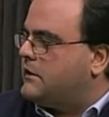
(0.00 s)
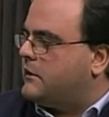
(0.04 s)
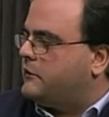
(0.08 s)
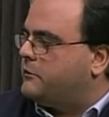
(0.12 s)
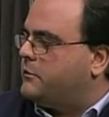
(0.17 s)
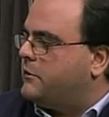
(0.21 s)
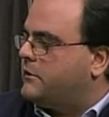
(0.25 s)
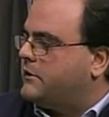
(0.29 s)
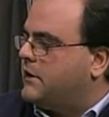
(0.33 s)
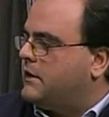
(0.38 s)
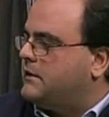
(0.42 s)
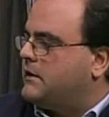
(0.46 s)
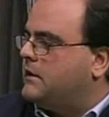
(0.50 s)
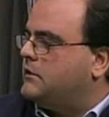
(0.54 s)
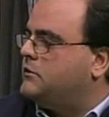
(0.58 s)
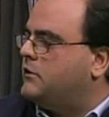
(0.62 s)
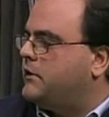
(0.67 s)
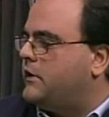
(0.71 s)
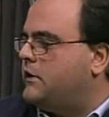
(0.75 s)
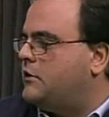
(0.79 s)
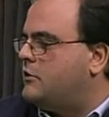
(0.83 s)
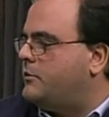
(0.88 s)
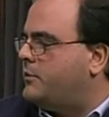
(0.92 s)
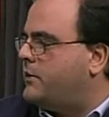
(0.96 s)
trasportata a
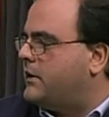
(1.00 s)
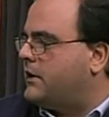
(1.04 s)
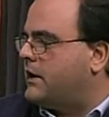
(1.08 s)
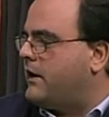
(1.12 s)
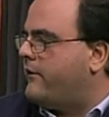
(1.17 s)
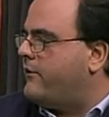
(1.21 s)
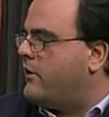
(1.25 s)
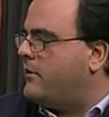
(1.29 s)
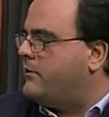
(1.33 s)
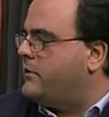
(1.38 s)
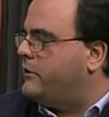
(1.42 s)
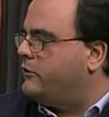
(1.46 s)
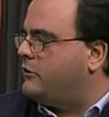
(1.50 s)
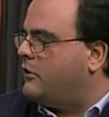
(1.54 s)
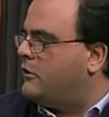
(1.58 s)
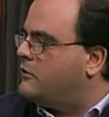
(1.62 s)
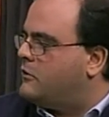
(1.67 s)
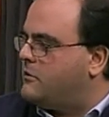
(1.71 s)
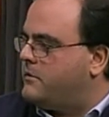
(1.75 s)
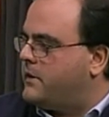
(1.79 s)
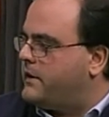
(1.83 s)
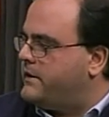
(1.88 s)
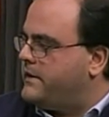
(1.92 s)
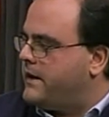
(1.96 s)
Torino perché aveva
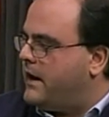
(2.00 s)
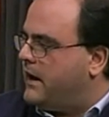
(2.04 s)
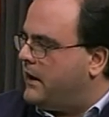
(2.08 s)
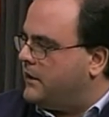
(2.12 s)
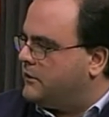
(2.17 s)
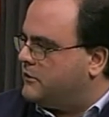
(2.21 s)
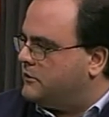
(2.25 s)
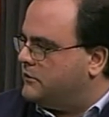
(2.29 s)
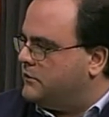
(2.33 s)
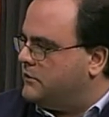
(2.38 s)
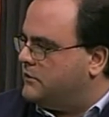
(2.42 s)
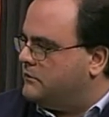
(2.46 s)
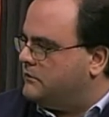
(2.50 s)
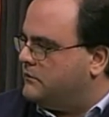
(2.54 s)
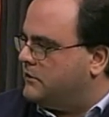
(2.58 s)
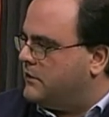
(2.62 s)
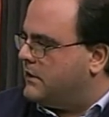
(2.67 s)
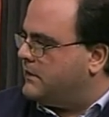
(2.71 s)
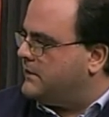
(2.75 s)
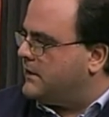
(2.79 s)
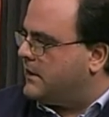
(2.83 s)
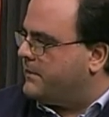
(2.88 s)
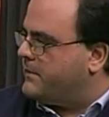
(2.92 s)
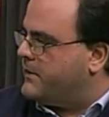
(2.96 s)
bisogno immediato di
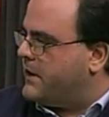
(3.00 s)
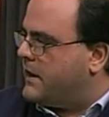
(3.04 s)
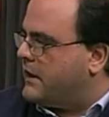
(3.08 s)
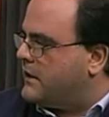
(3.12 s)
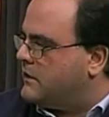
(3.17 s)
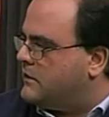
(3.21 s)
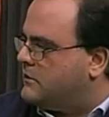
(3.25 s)
un trapianto,